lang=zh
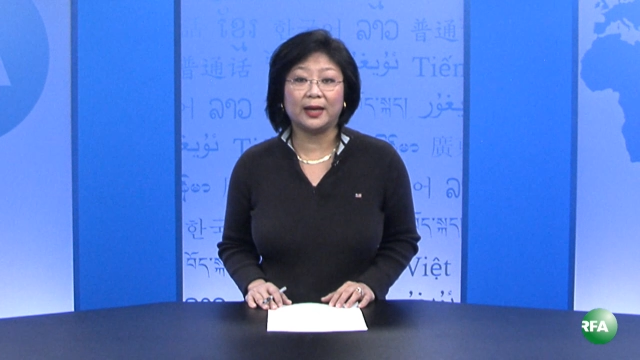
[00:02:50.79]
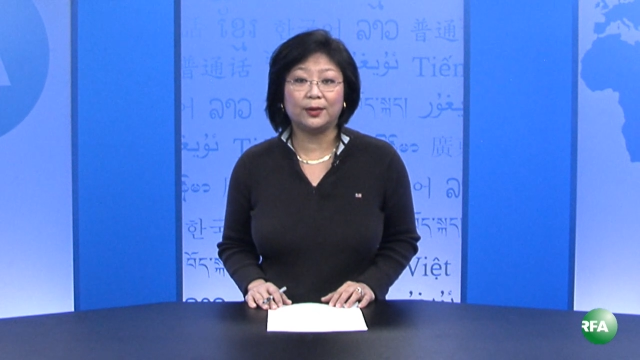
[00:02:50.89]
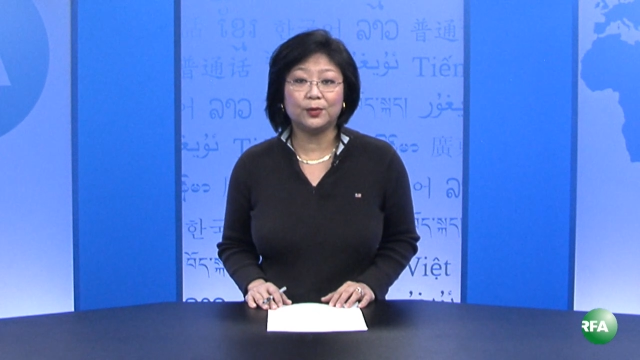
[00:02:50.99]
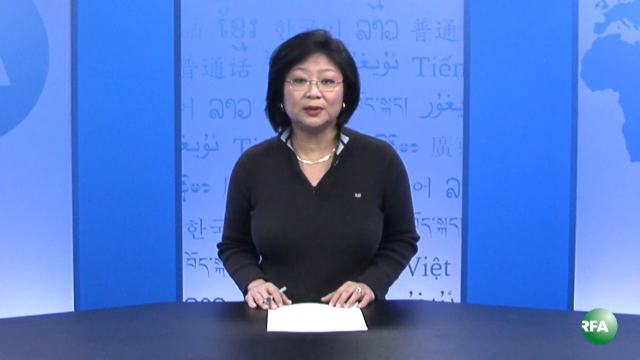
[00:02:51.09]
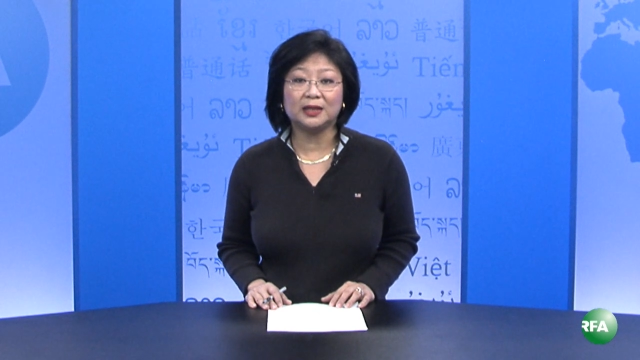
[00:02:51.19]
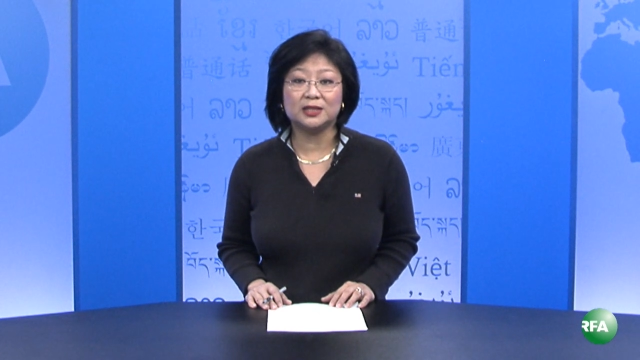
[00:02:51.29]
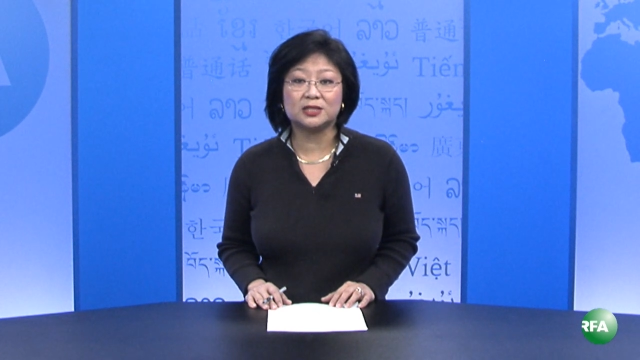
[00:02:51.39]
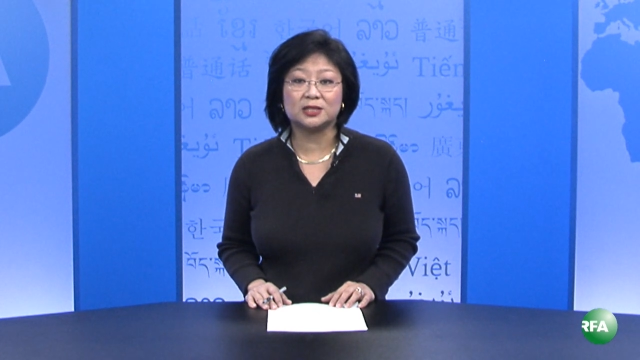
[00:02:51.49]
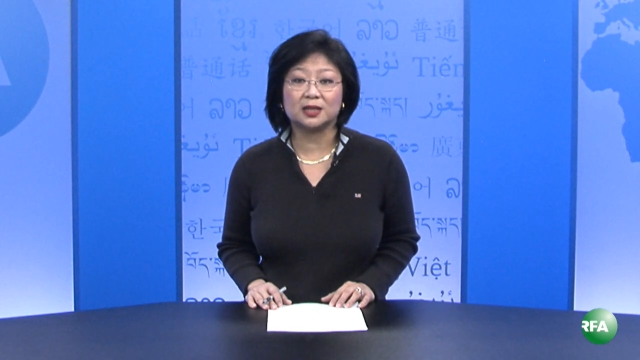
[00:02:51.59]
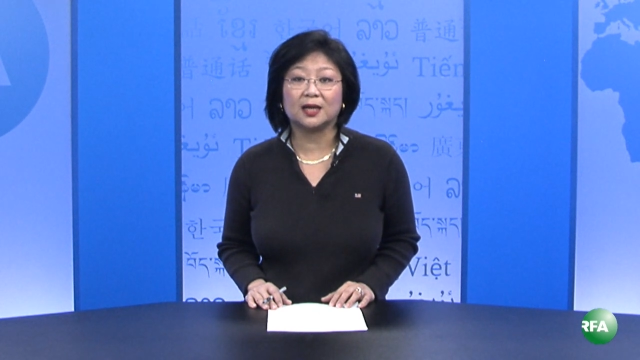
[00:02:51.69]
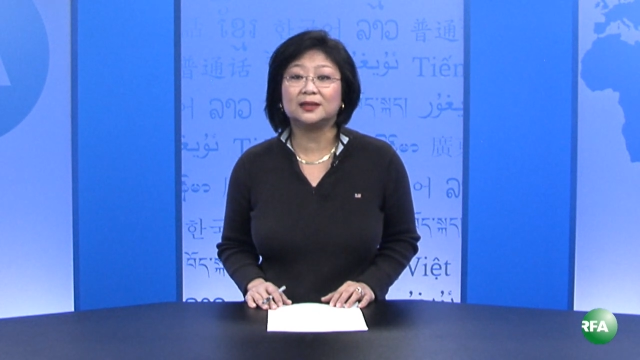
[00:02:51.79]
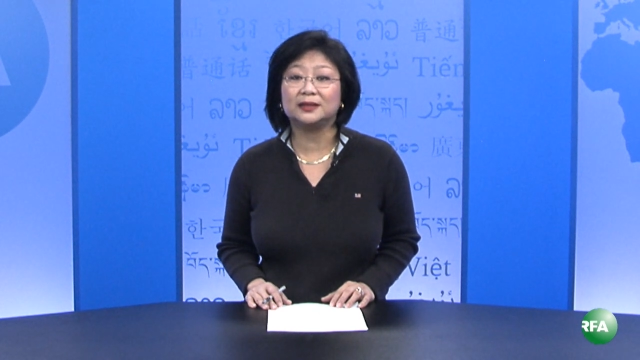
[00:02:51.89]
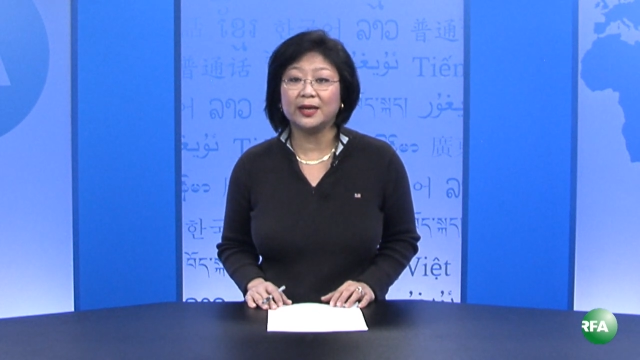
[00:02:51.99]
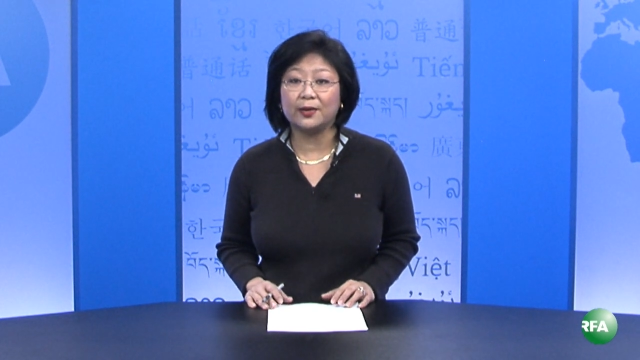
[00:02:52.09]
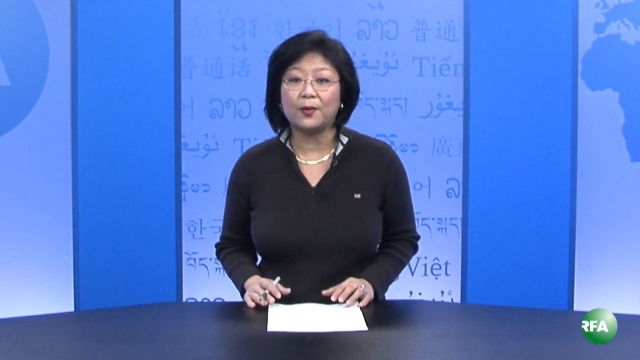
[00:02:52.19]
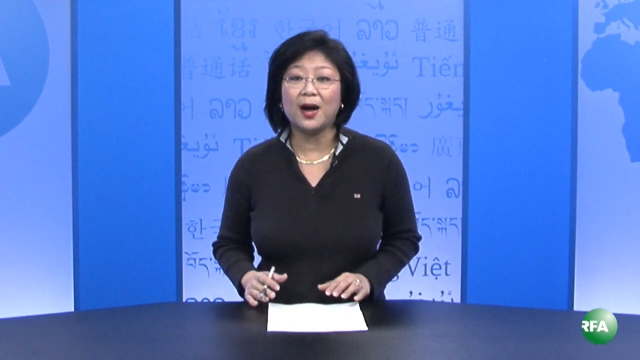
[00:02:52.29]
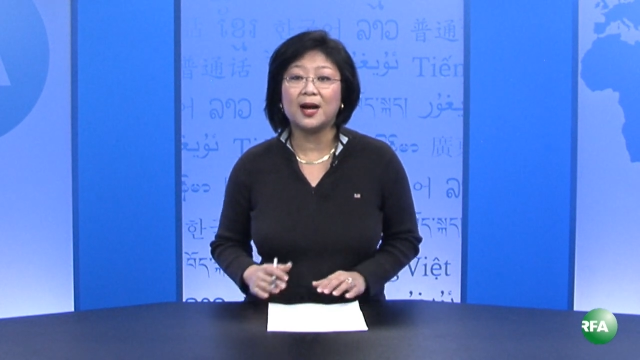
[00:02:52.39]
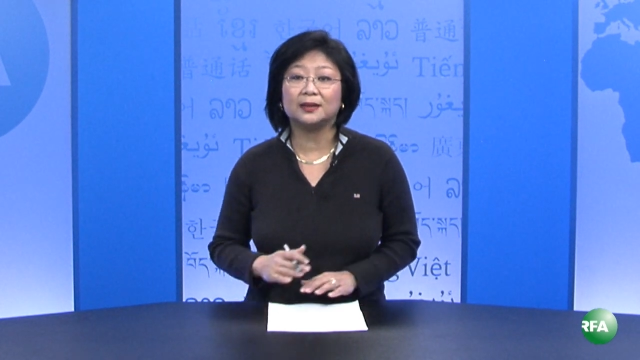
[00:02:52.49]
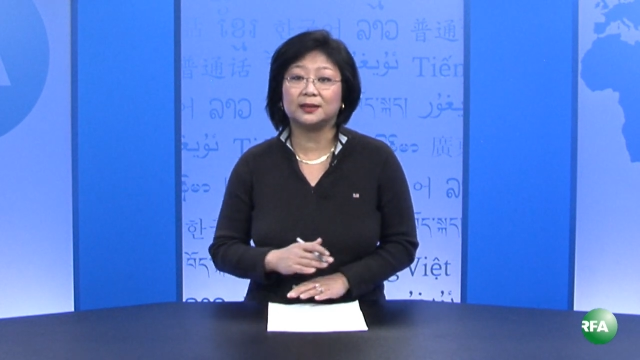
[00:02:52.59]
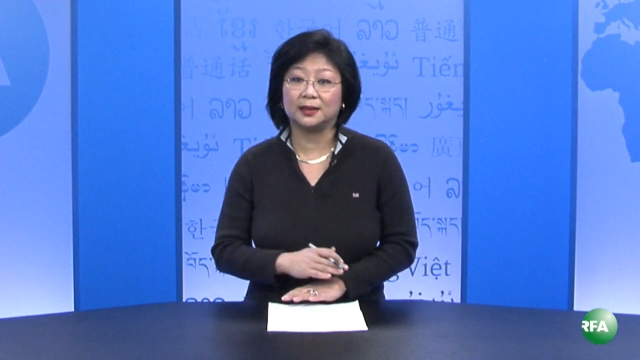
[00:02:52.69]
联络地址和电
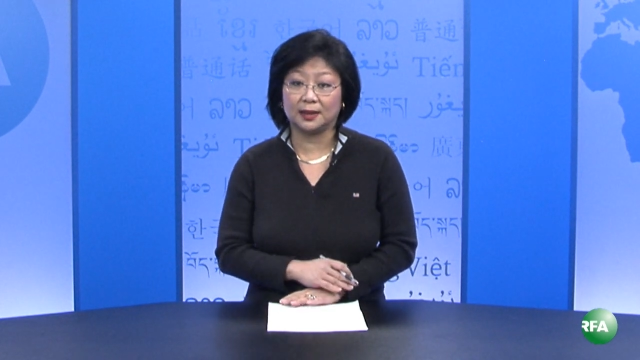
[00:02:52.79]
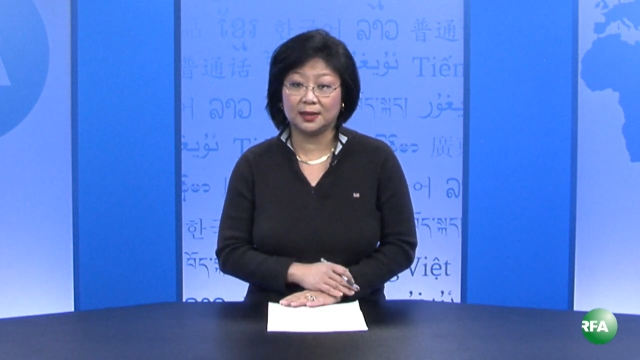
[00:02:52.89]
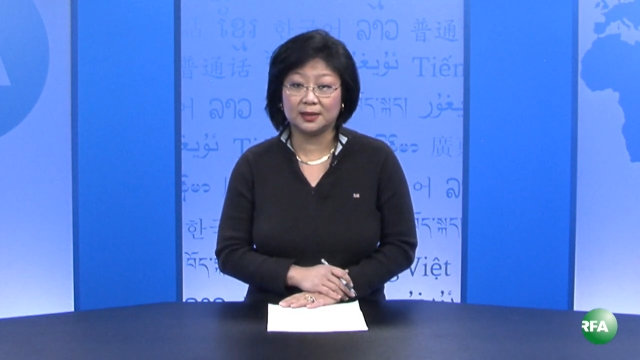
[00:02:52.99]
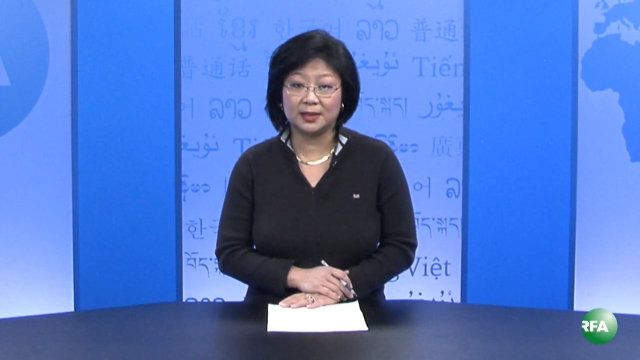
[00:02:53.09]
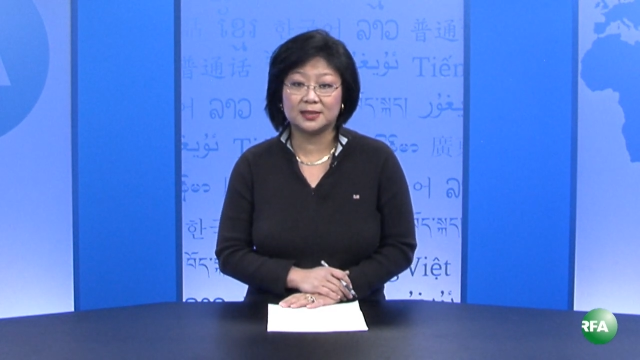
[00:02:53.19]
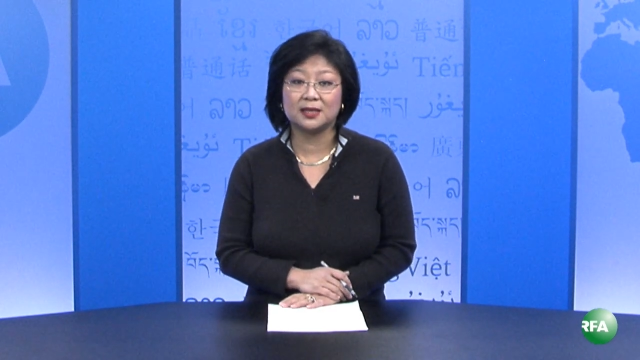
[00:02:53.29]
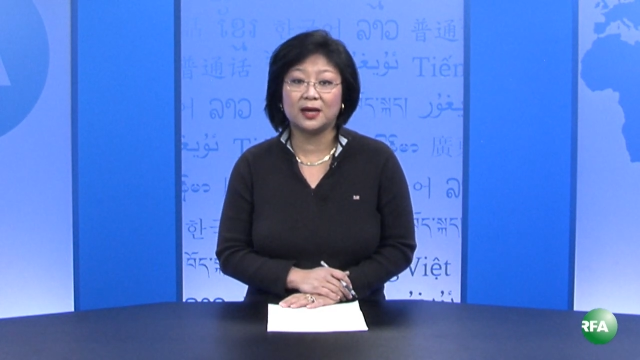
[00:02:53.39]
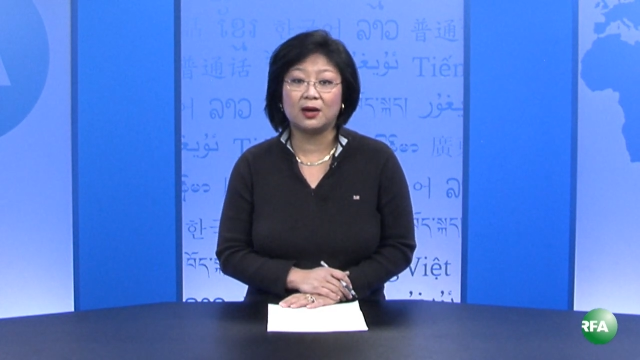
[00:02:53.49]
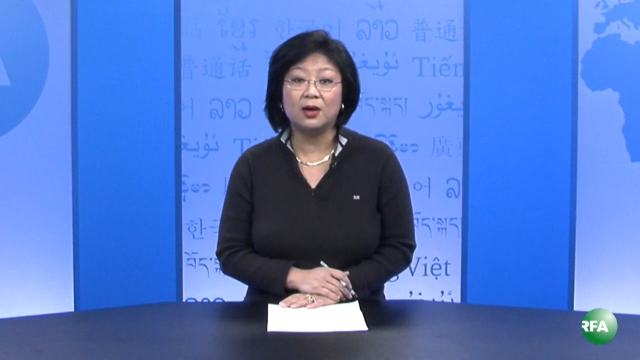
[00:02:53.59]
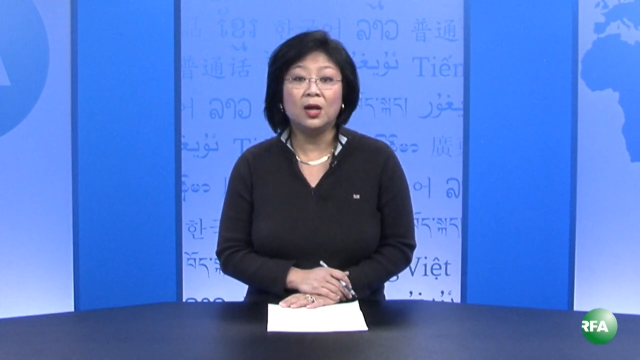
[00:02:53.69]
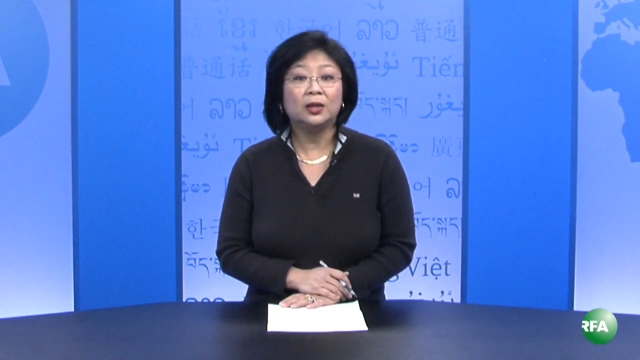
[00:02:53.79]
话等个人资料